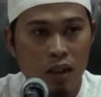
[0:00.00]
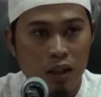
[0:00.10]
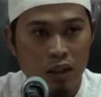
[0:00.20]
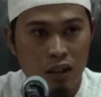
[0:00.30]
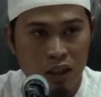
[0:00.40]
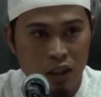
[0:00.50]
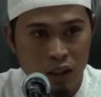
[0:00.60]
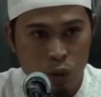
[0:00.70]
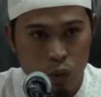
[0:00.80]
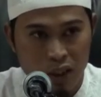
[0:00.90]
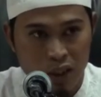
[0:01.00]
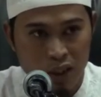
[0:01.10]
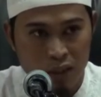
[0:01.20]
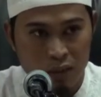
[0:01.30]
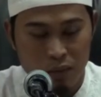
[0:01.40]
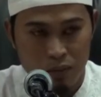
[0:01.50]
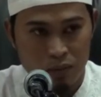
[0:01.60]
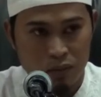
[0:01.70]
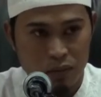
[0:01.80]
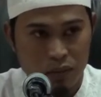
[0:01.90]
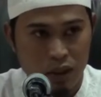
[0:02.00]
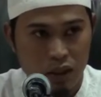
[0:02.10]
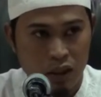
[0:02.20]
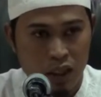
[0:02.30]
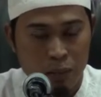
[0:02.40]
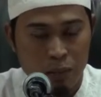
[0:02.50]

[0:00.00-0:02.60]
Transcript: yang dengan keduanya dengan